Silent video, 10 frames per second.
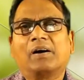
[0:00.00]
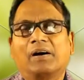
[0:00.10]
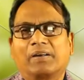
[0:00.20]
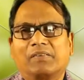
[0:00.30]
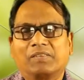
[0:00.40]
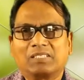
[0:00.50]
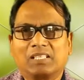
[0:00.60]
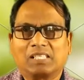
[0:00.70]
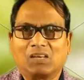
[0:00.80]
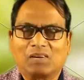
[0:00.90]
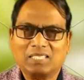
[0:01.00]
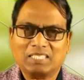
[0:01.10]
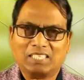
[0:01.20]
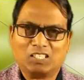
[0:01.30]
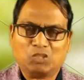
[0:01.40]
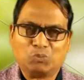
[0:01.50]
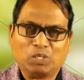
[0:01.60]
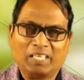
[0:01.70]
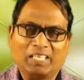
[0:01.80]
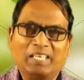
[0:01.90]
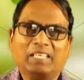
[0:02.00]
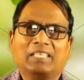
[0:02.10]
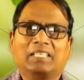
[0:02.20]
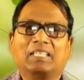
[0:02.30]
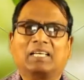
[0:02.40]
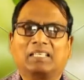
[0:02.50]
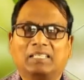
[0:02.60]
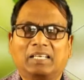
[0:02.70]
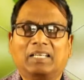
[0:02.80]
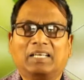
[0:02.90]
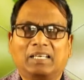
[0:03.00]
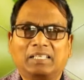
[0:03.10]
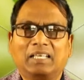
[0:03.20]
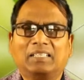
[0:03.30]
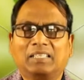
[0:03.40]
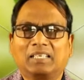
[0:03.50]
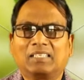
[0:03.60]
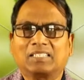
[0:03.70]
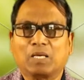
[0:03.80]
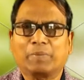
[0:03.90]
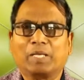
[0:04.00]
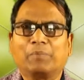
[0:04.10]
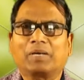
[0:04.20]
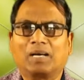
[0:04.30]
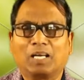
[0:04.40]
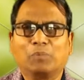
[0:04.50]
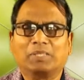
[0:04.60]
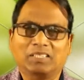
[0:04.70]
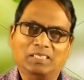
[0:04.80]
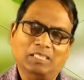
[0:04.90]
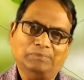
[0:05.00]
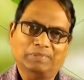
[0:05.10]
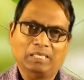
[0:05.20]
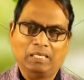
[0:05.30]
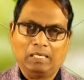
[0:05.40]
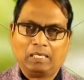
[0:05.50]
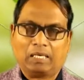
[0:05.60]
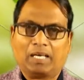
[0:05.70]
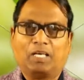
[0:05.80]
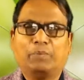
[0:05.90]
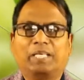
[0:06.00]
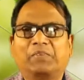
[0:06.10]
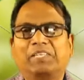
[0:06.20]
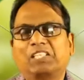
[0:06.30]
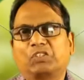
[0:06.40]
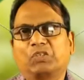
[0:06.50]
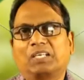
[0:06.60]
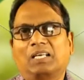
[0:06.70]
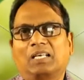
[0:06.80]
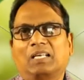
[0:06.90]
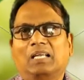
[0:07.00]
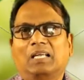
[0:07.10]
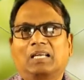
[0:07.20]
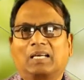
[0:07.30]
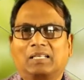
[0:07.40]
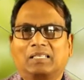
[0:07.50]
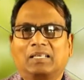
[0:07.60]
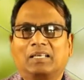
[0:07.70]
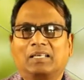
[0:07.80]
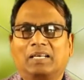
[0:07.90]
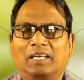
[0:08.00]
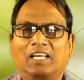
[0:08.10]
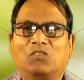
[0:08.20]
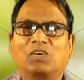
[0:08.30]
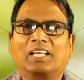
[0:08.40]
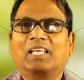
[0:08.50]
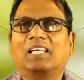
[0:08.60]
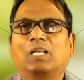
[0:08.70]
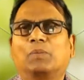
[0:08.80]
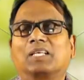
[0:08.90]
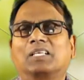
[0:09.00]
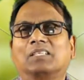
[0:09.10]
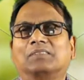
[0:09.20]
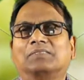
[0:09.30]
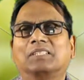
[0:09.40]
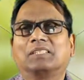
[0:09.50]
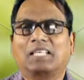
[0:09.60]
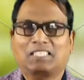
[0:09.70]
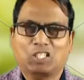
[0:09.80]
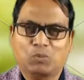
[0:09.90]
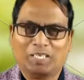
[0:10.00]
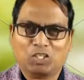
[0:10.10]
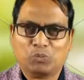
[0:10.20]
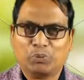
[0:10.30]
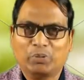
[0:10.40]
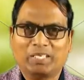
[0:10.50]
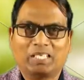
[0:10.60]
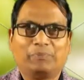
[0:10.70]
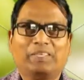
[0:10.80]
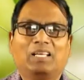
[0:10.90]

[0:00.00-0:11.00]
ஆறாம் வசனத்தில் வாசிக்கிறது போல இன்றைக்கு கத்தரை கண்டடைத்தக்க சமயம் காலம் இதுதான் காரணம் என்னவென்று சொன்னால் கத்தர் இரண்டாம் வரையிலே நமக்கு தரிசனமாக போகிறார்